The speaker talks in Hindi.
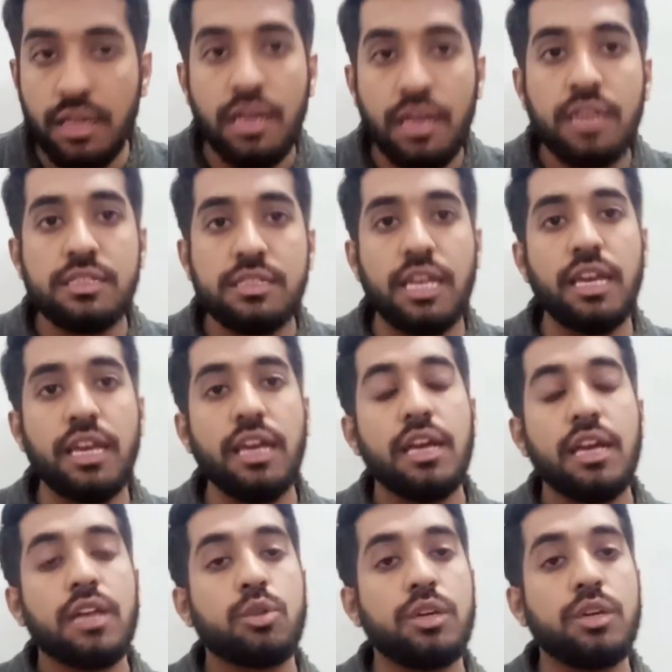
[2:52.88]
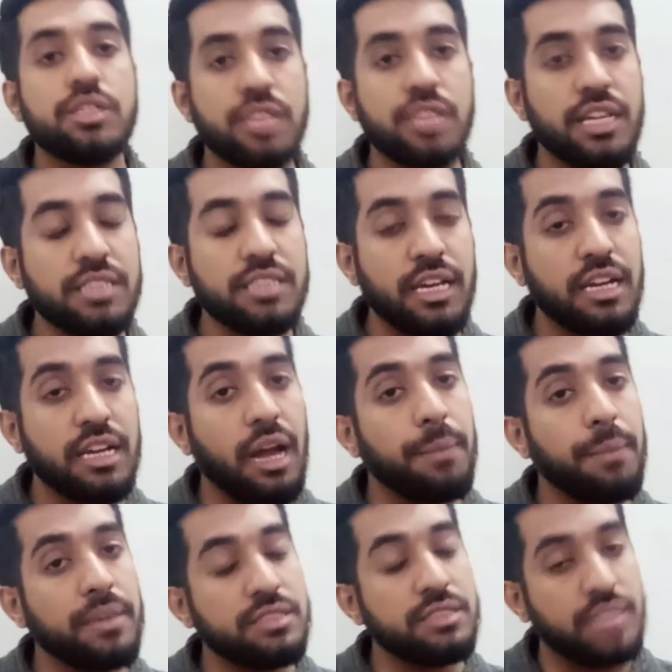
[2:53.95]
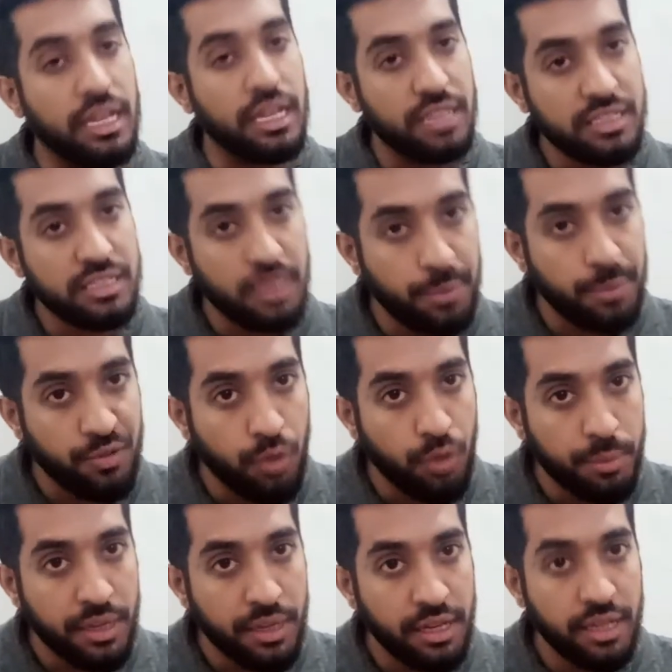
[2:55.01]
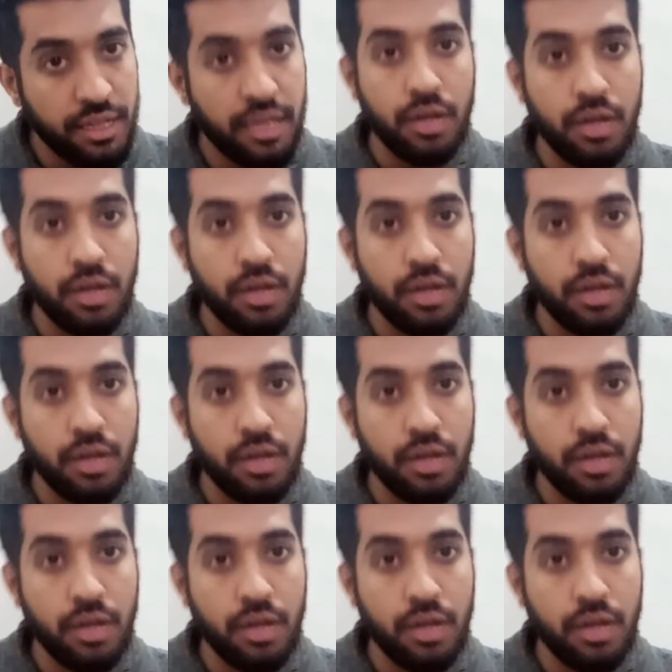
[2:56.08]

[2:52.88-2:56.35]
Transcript: सही है तो इस तरह से अगर आप ज़्यादा अच्छा परफॉर्म करेंगे